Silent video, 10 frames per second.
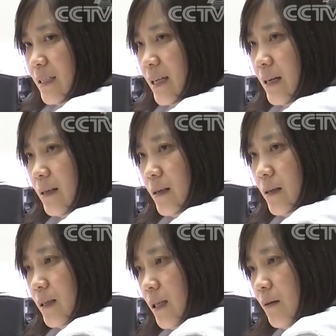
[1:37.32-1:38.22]
症状，
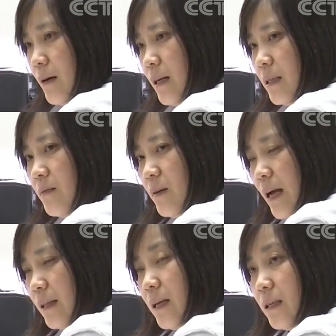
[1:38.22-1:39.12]
反而延误
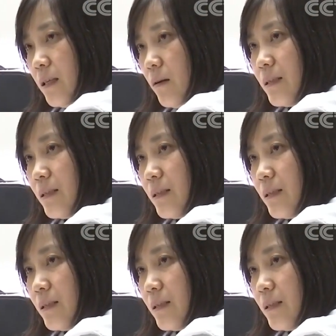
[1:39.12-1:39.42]
了治疗时